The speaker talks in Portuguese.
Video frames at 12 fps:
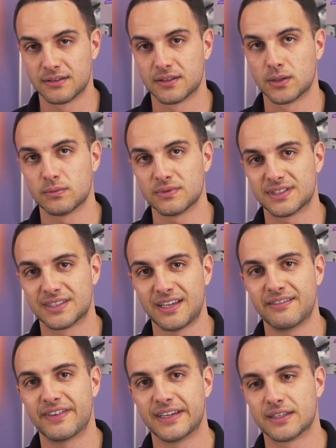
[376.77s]
Então,
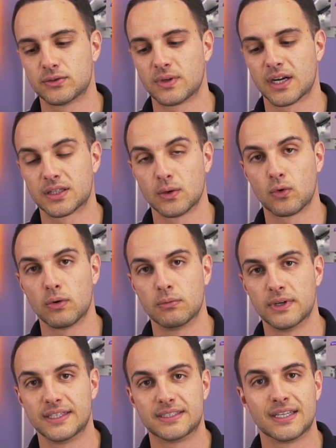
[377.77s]
sem vendas no cartão como
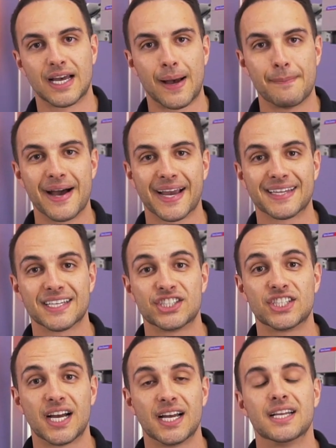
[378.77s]
esse, a máquina
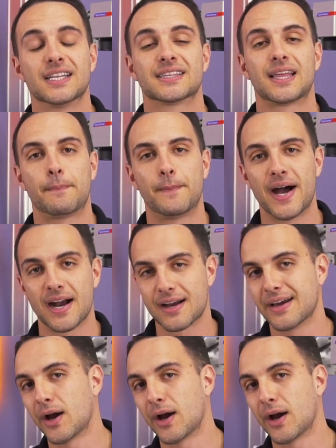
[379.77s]
já está paga.